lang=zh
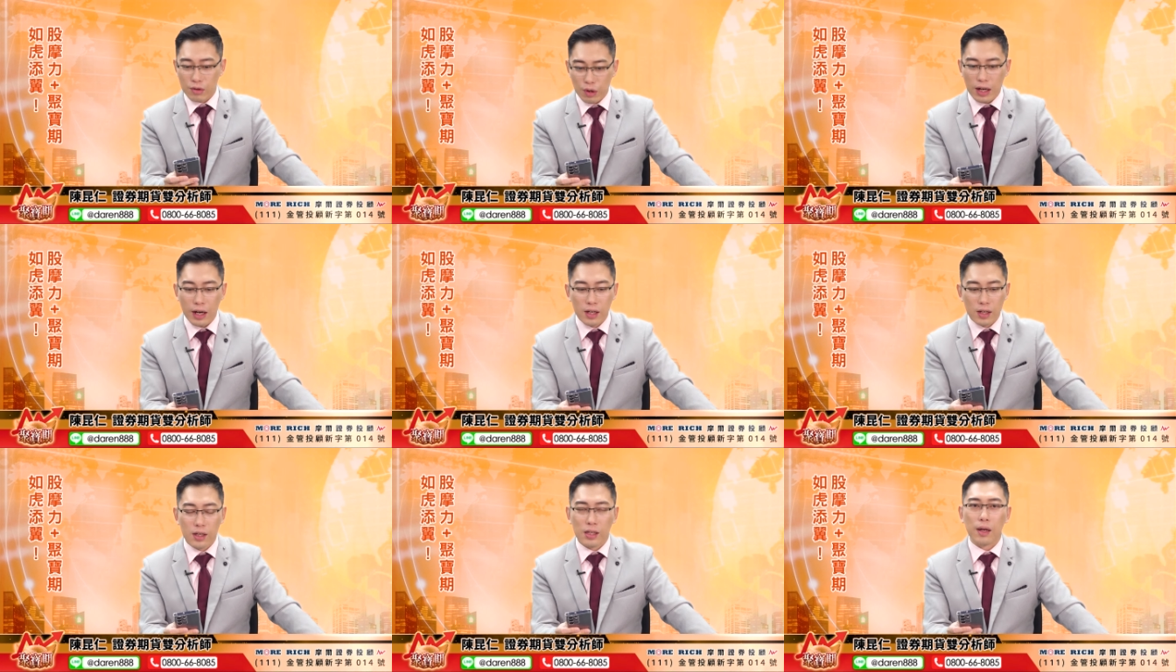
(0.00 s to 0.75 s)
对啊，
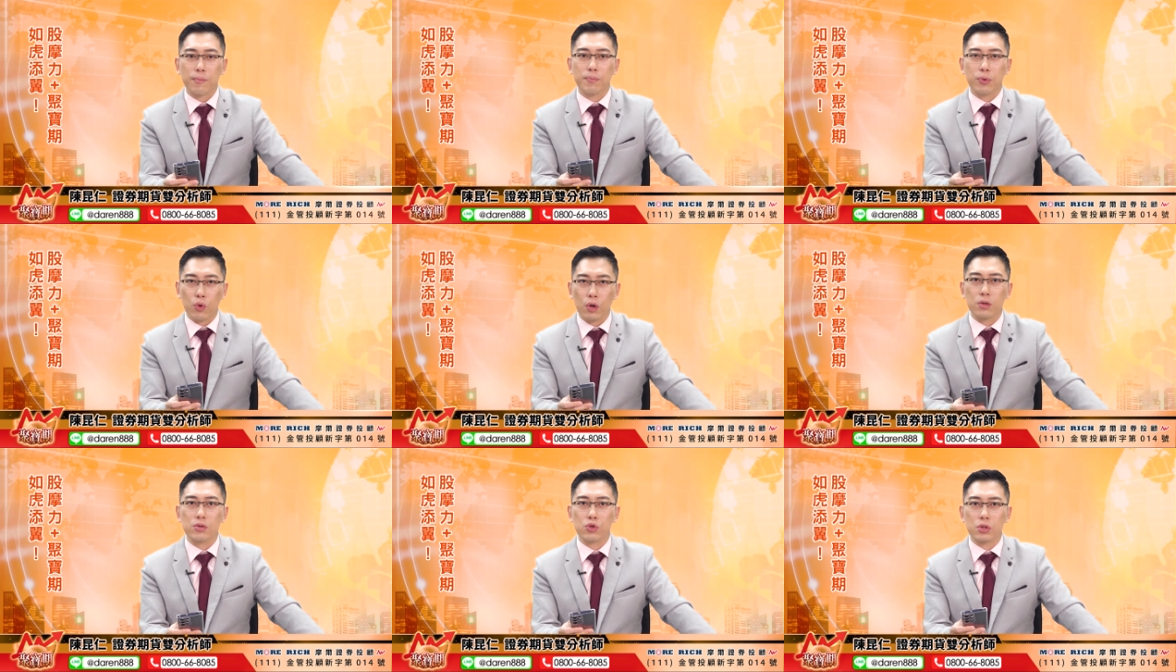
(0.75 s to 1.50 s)
啊，不
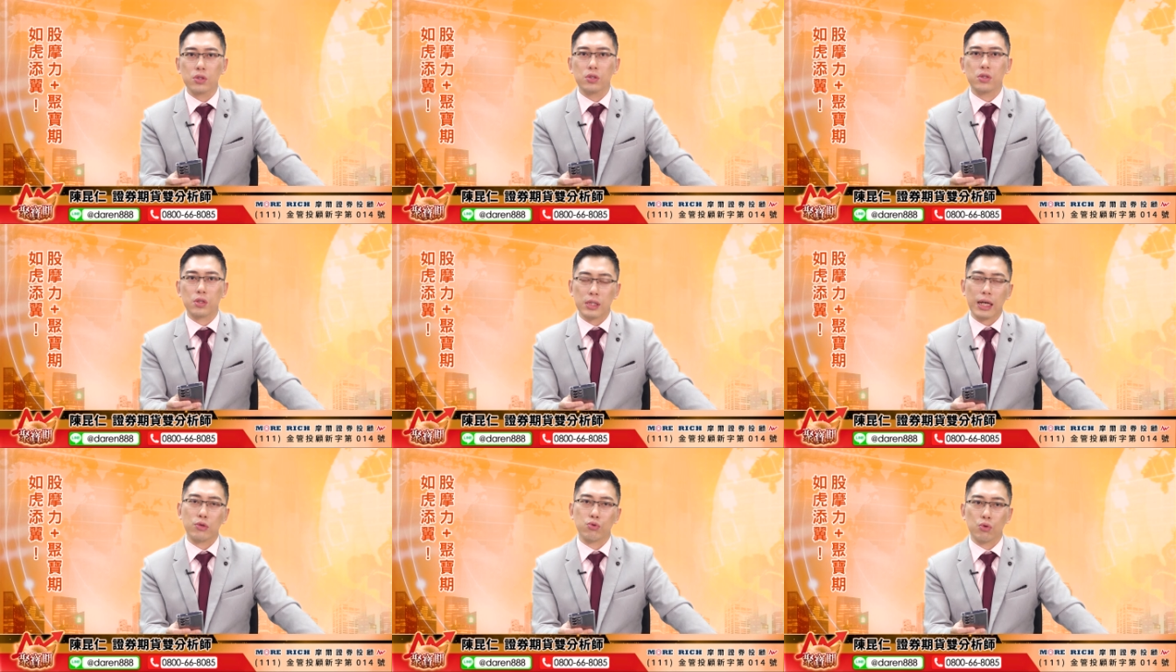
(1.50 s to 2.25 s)
过就是跟
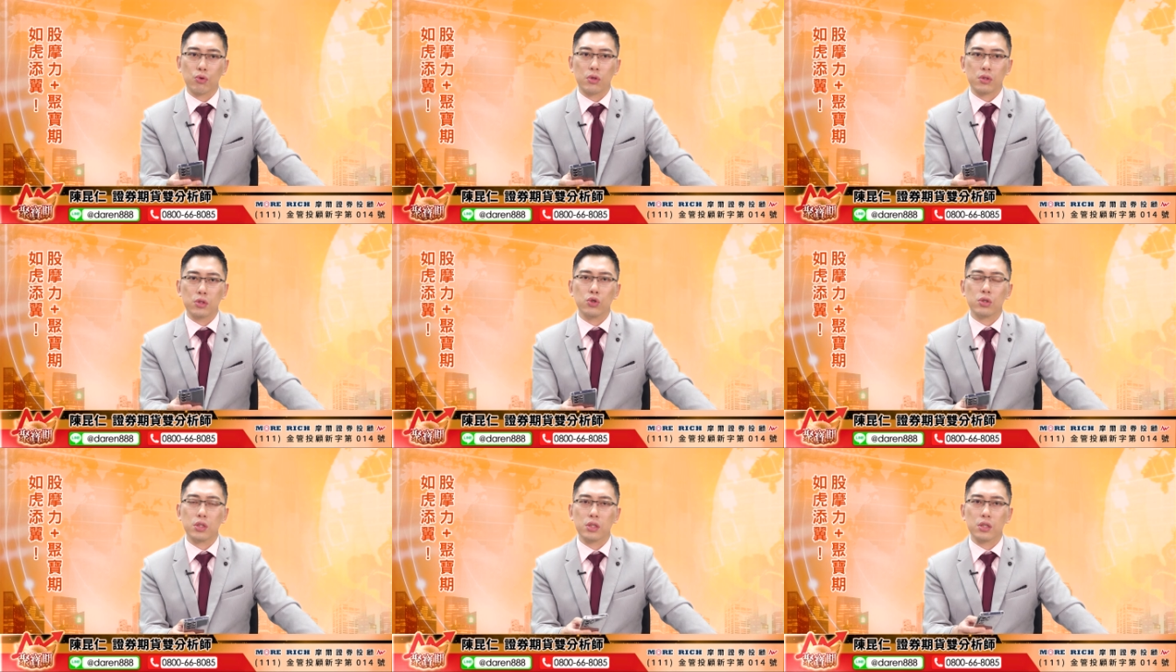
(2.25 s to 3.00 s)
大家说过了，这就
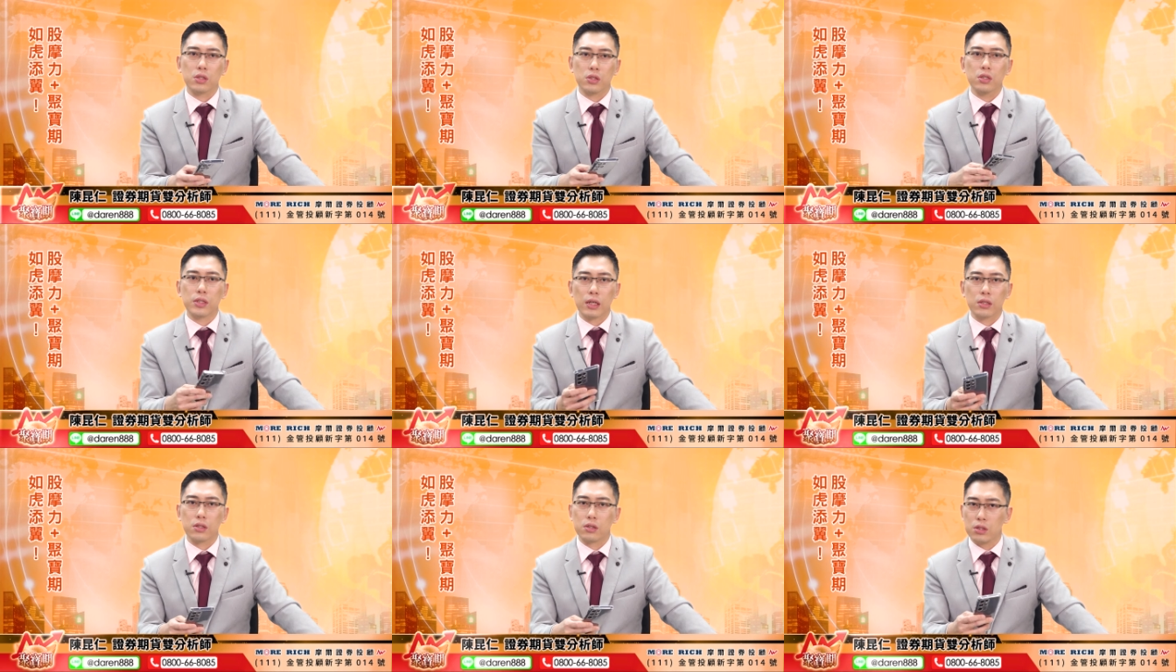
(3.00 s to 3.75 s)
是一个正
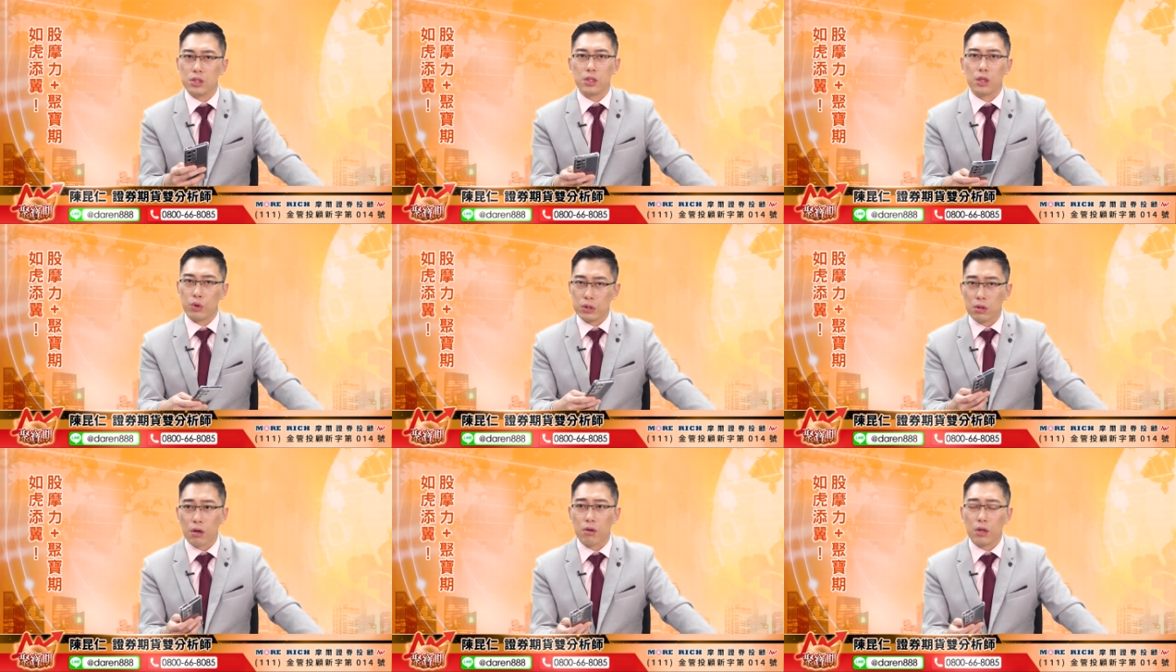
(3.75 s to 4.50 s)
常的资金的轮
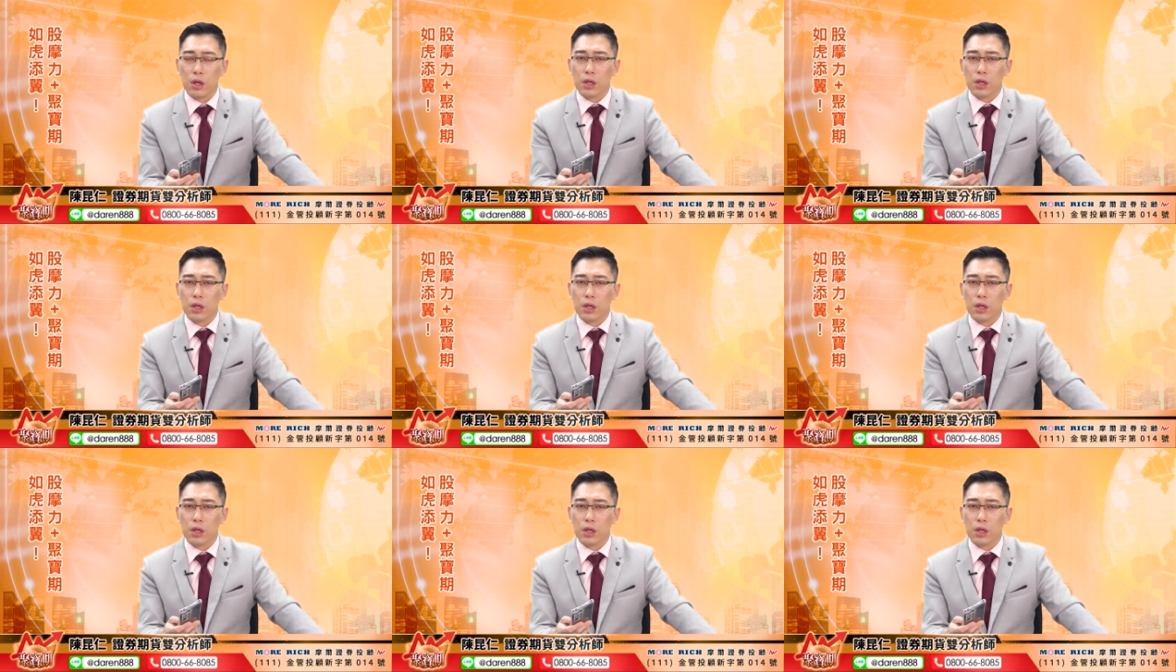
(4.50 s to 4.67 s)
动。